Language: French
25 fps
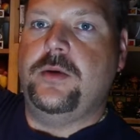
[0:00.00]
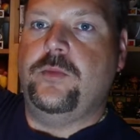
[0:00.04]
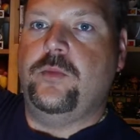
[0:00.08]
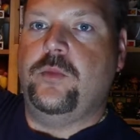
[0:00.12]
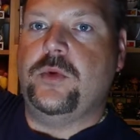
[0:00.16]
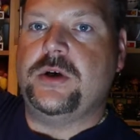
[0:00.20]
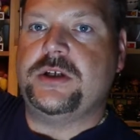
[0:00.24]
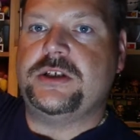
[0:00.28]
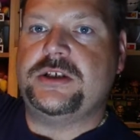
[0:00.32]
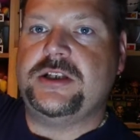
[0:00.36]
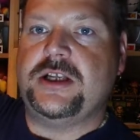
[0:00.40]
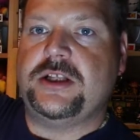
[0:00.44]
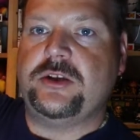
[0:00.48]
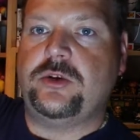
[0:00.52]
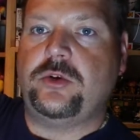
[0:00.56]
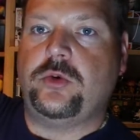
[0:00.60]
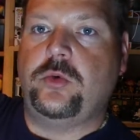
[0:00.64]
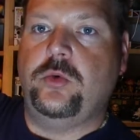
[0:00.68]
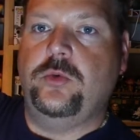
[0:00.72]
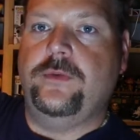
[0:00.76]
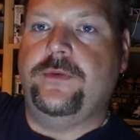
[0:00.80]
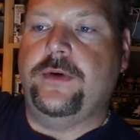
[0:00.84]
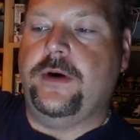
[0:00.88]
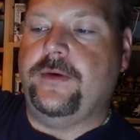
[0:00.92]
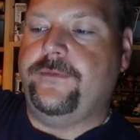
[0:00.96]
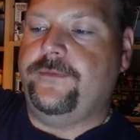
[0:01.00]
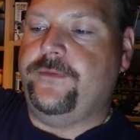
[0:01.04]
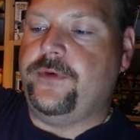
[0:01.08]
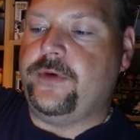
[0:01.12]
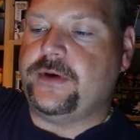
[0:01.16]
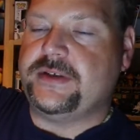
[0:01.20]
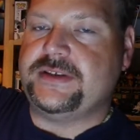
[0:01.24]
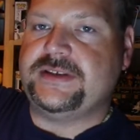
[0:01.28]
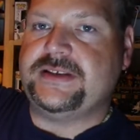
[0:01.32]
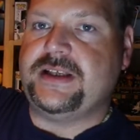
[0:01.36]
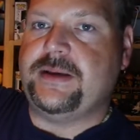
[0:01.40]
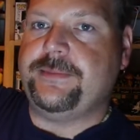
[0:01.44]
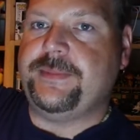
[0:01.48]
Moi, je la trouve
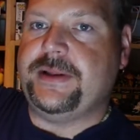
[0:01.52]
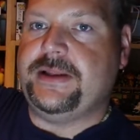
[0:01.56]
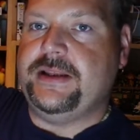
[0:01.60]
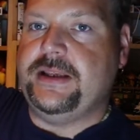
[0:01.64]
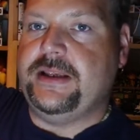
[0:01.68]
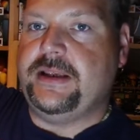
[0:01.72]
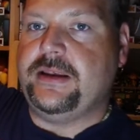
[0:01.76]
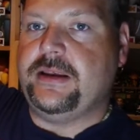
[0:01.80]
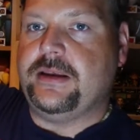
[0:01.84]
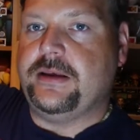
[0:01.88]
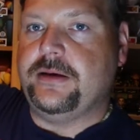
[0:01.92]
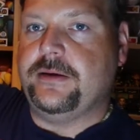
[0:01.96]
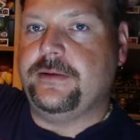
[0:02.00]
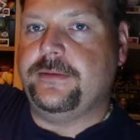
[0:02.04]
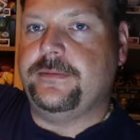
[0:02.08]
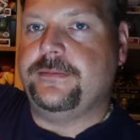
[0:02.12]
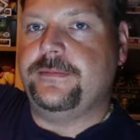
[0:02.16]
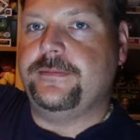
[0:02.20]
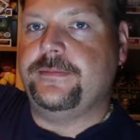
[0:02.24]
fort sympathique.